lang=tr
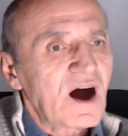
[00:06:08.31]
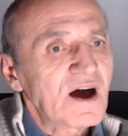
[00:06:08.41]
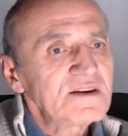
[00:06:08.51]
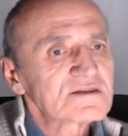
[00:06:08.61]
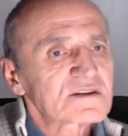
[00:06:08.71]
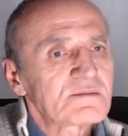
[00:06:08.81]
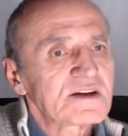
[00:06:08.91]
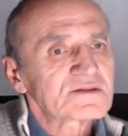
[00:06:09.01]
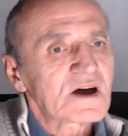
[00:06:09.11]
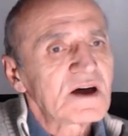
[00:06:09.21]
aynı
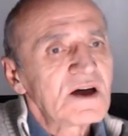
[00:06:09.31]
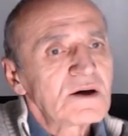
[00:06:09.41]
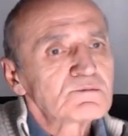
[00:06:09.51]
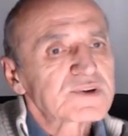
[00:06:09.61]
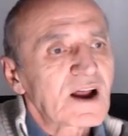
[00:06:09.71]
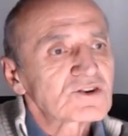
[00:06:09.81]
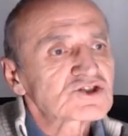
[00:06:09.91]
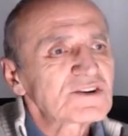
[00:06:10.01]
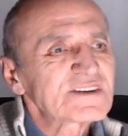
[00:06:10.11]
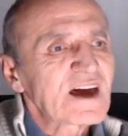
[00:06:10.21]
zamanda
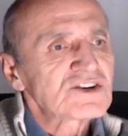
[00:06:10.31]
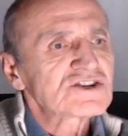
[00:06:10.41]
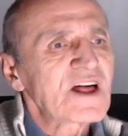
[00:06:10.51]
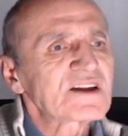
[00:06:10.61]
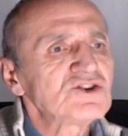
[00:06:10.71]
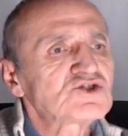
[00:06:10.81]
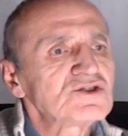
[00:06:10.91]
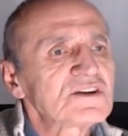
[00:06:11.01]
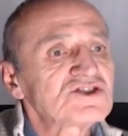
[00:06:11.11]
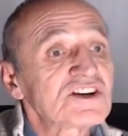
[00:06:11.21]
branşın gençler için
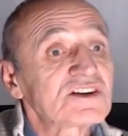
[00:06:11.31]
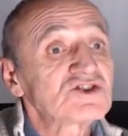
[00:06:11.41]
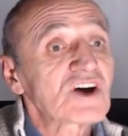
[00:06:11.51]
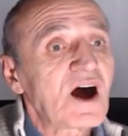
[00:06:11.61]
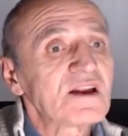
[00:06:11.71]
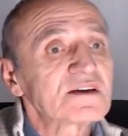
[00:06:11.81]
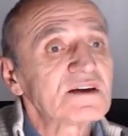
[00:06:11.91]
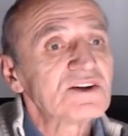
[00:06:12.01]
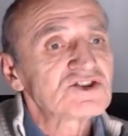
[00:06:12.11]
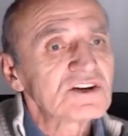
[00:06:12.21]
de çekici hale
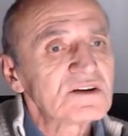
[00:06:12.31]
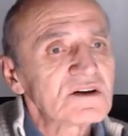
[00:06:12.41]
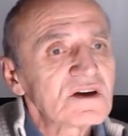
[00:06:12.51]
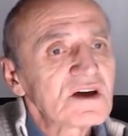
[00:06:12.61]
geleceğini